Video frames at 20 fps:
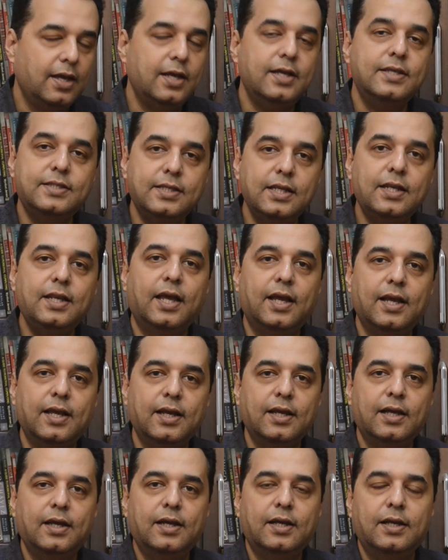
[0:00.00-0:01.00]
इसीलिए
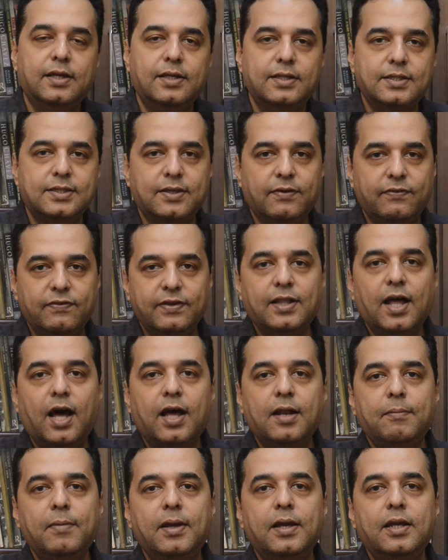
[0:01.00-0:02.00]

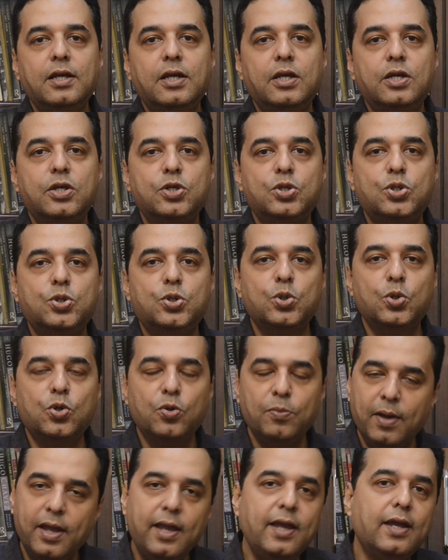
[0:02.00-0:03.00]
संविधान में
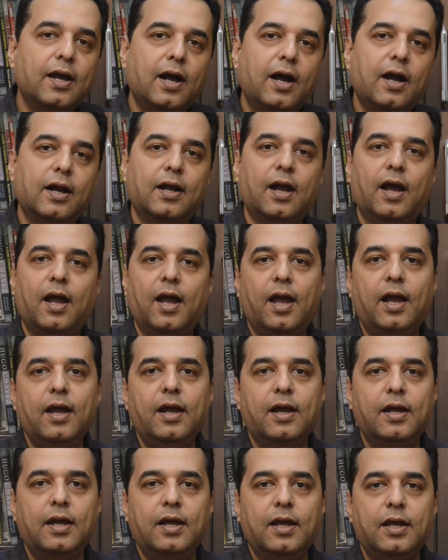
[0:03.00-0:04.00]
शुरू में ही कहा गया है
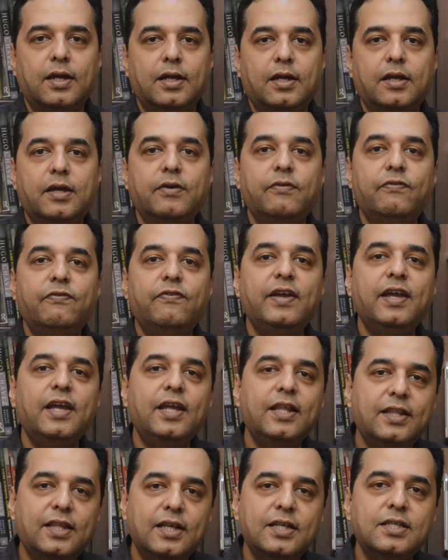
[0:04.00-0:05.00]
कि
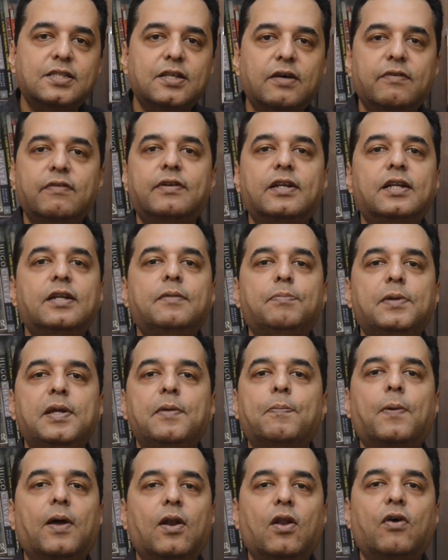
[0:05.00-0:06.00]
वी द सवरन
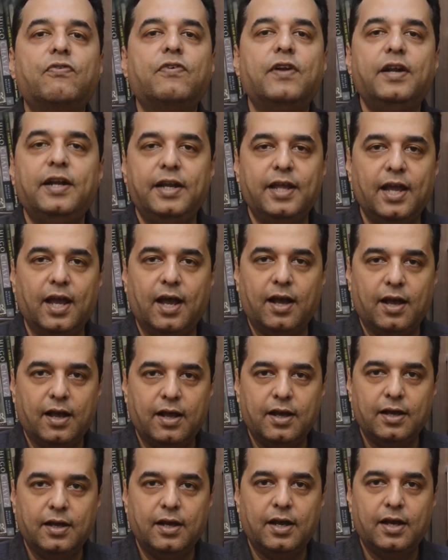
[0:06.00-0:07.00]
पीपल ऑफ इंडिया
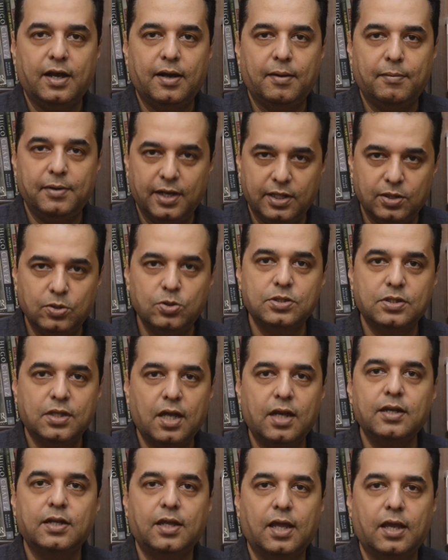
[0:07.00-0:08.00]

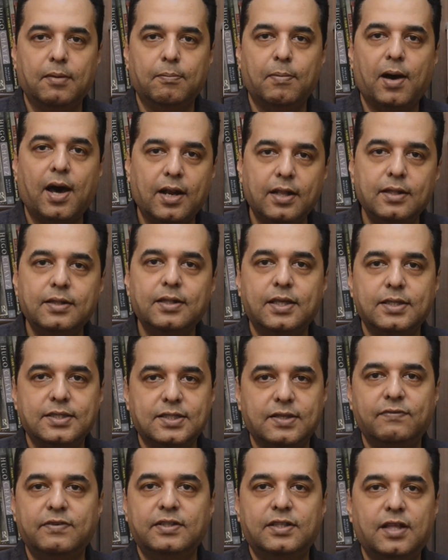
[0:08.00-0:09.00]
हिंदुस्तान के भारत के
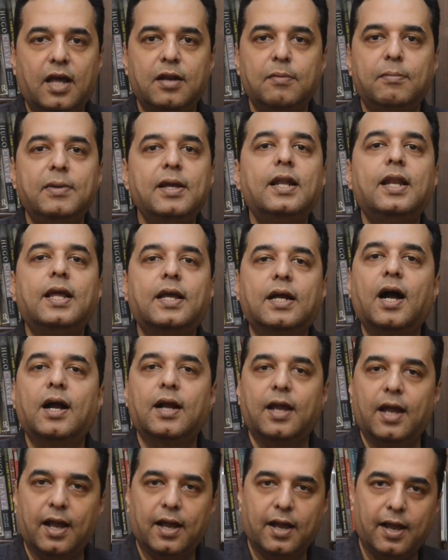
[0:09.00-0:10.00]
संविधान में लिखा
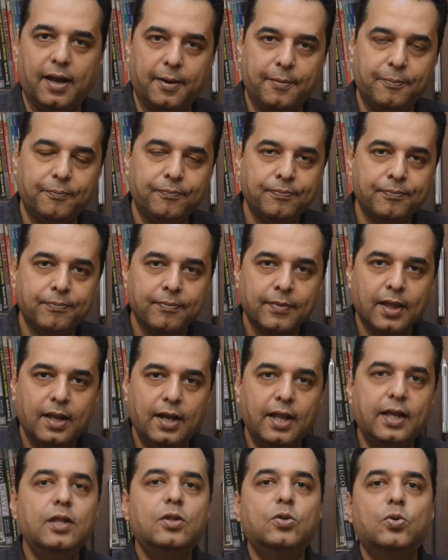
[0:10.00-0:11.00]
गया है
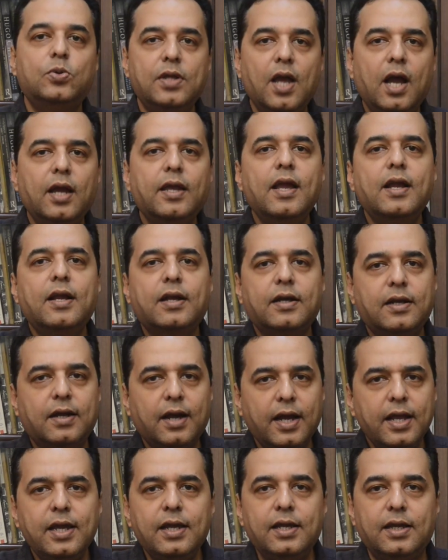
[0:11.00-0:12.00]
लेकिन दुनिया के
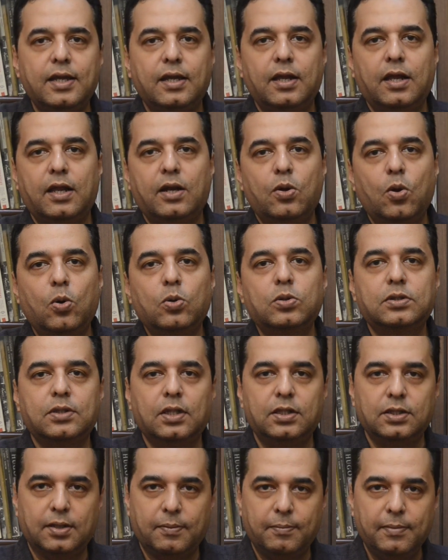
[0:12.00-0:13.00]
कई
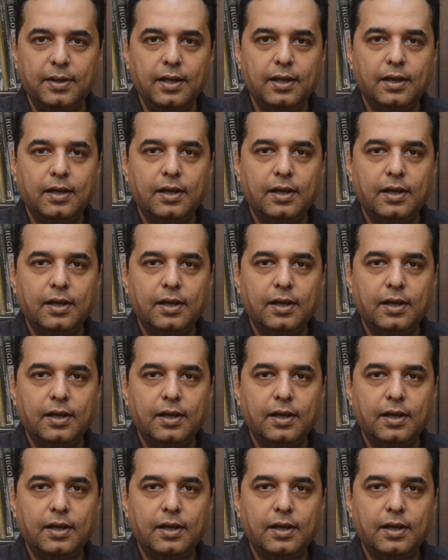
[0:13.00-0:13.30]
लोकतंत्र में